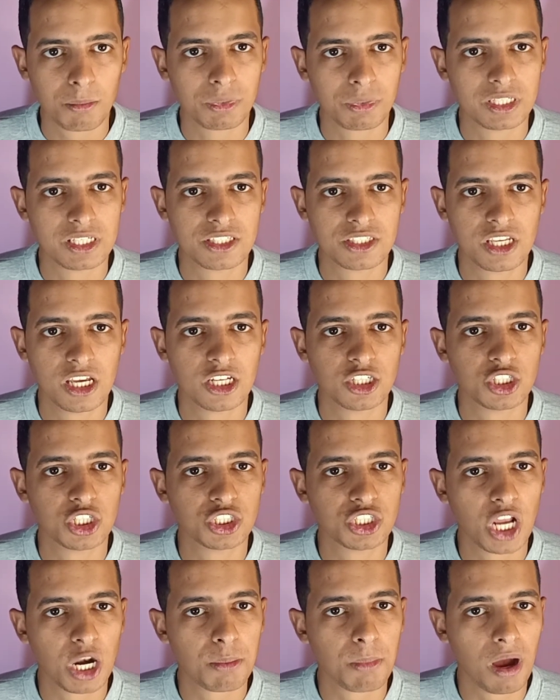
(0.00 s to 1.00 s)
ما تنساش
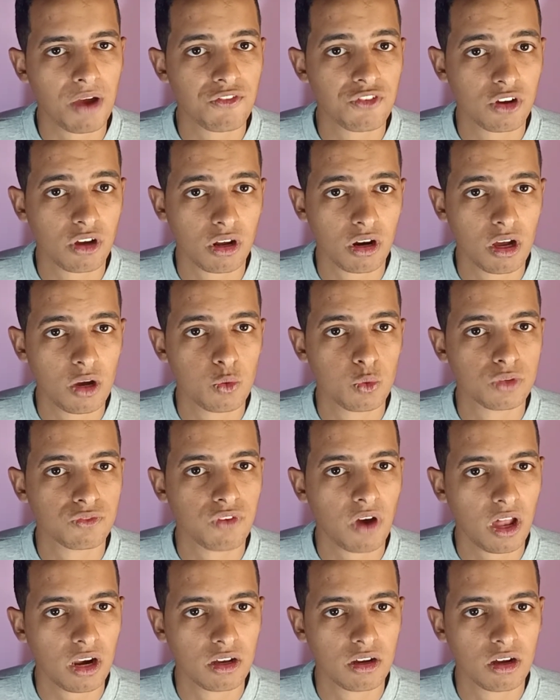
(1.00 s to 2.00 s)
تشترك معايا في القناة
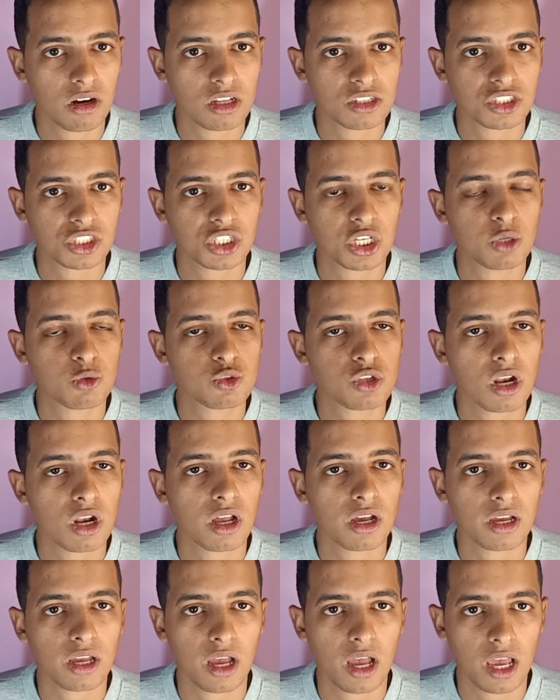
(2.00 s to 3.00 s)
وتفعل الجرس عشان
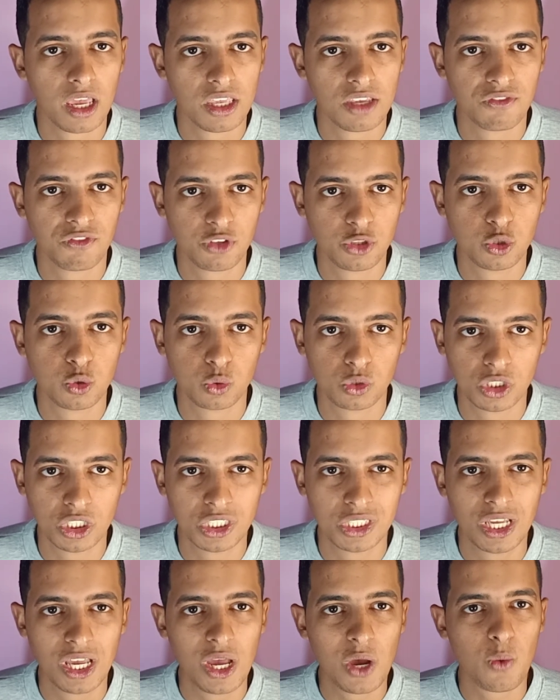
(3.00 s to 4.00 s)
يوصلك أي فيديو
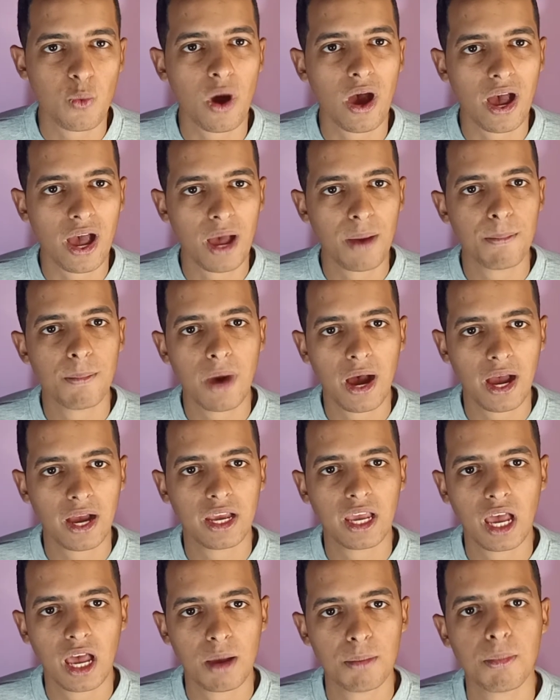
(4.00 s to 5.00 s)
جديد وأهم
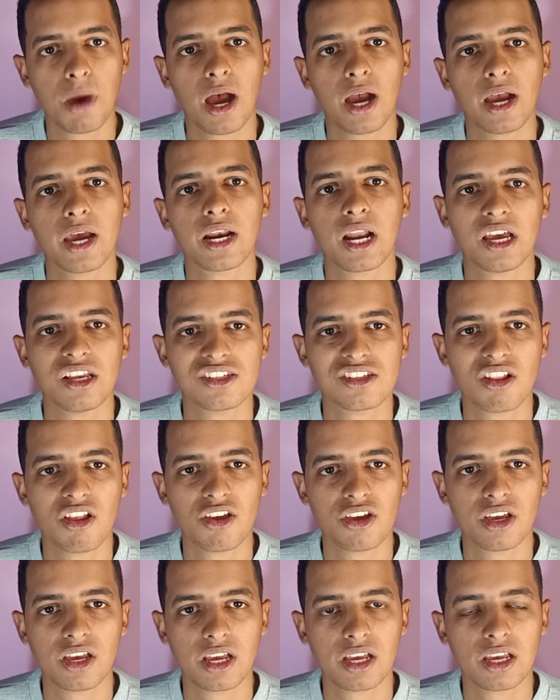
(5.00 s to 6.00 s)
حاجة أهم حاجة أنا عايز
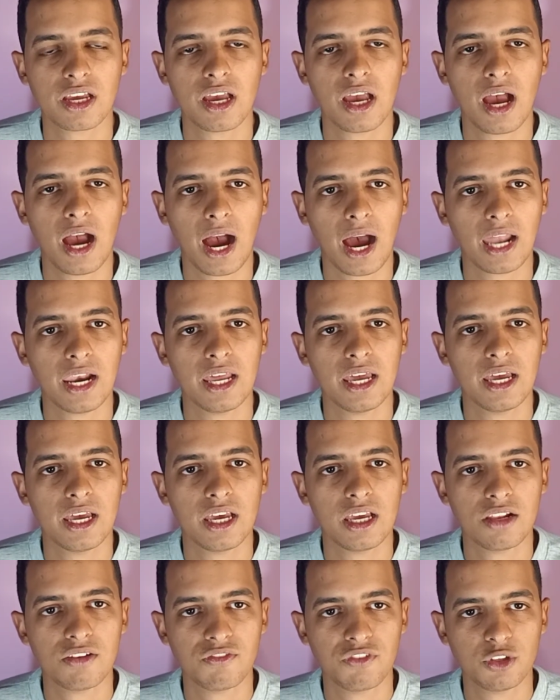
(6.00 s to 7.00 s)
لايك
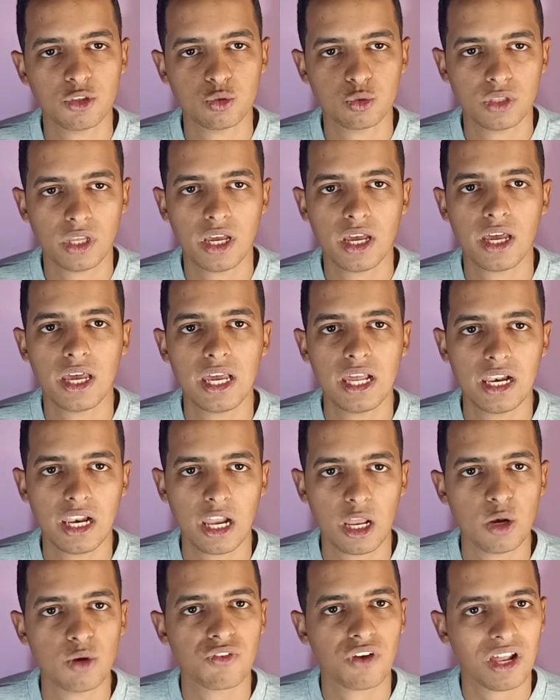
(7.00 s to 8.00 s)
على الفيديو ده
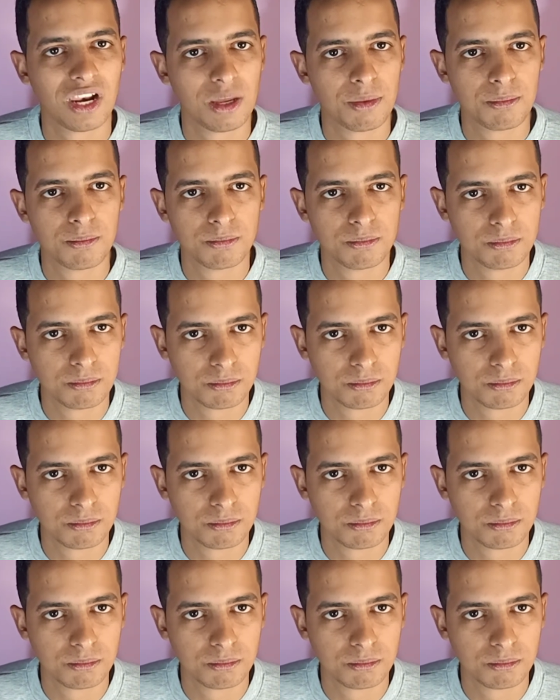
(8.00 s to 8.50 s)
لأنه فعلا